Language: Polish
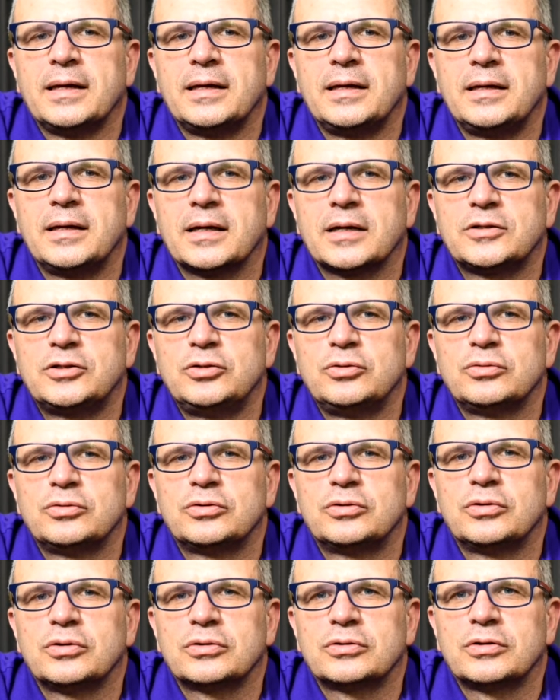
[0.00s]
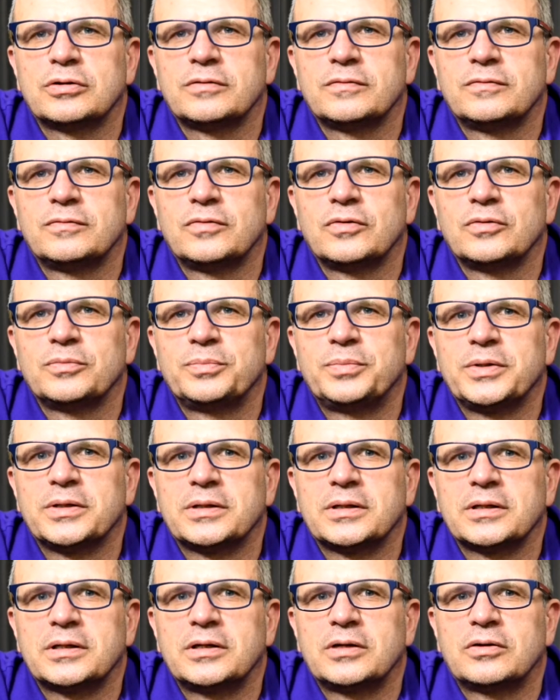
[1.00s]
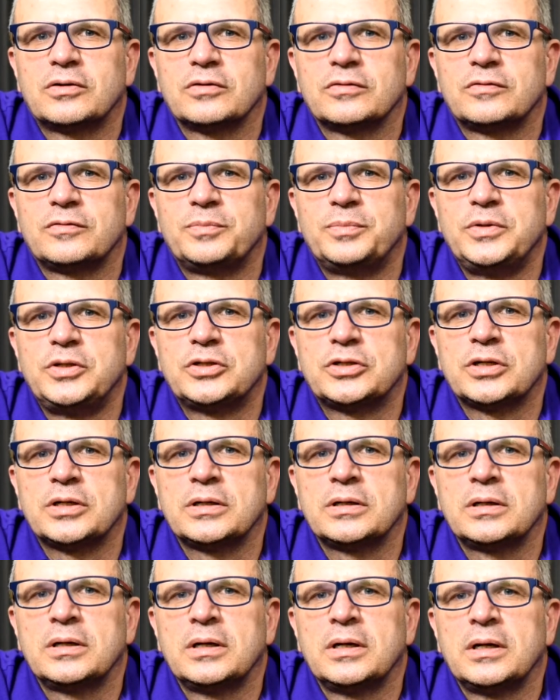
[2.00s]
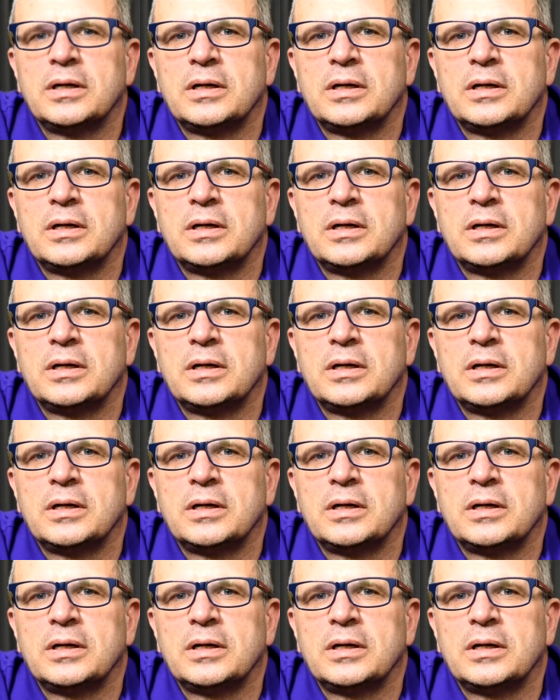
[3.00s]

i jak Ci już doktor w WOMP-ie taki kod wpisze,